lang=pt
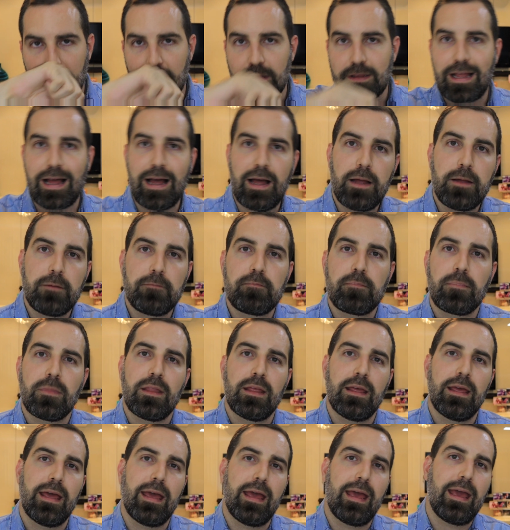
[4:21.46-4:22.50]
Tá?
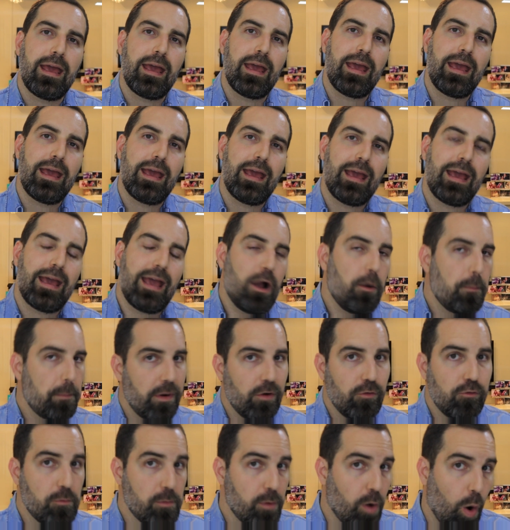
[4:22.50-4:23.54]
É, é o
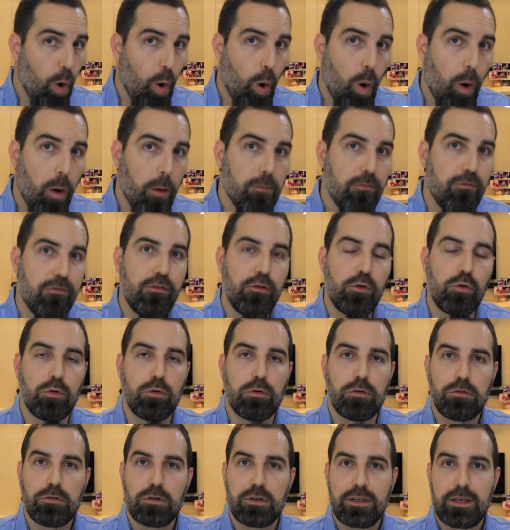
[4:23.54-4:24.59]
perfume
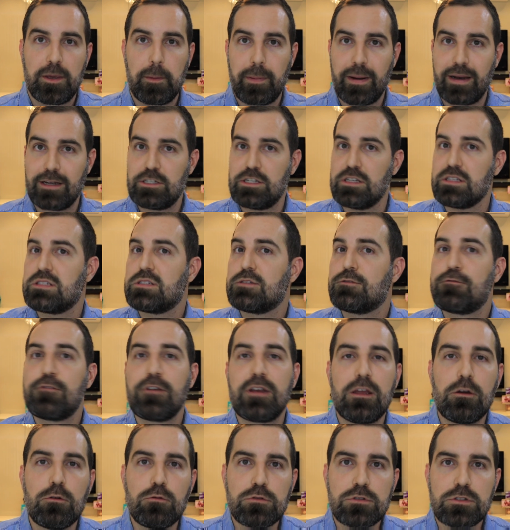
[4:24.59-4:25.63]
óbvio que para dias
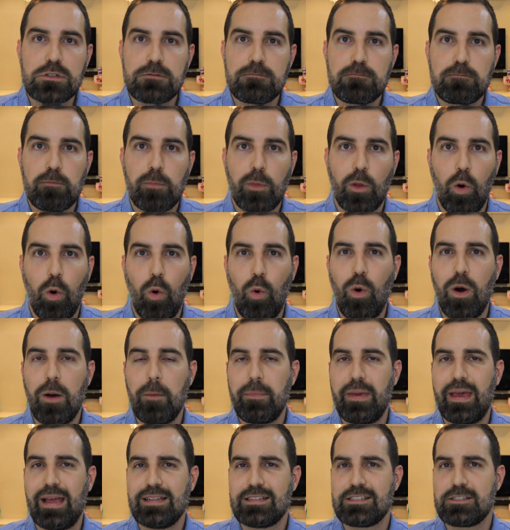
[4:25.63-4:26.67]
frios ou
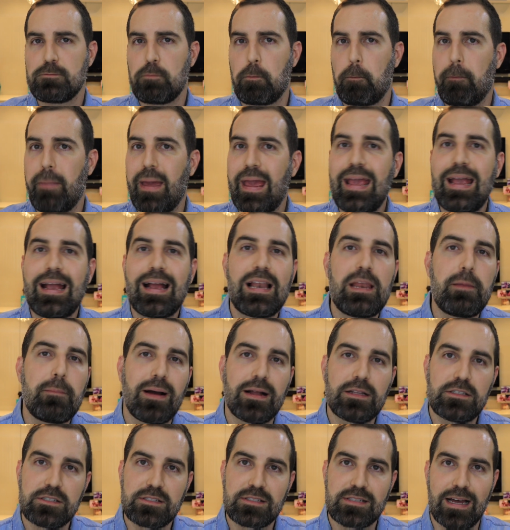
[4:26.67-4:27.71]
ambientes bem
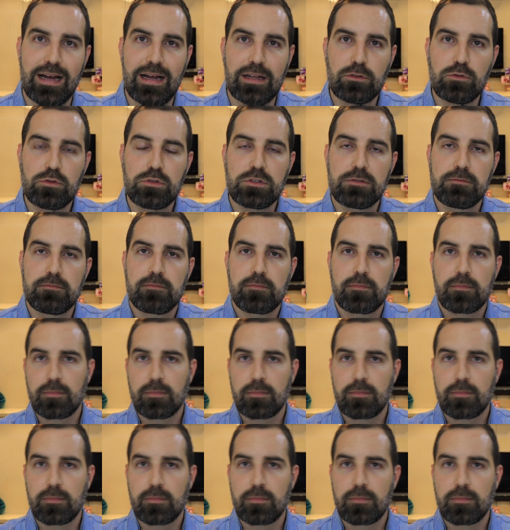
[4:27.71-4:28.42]
climatizados,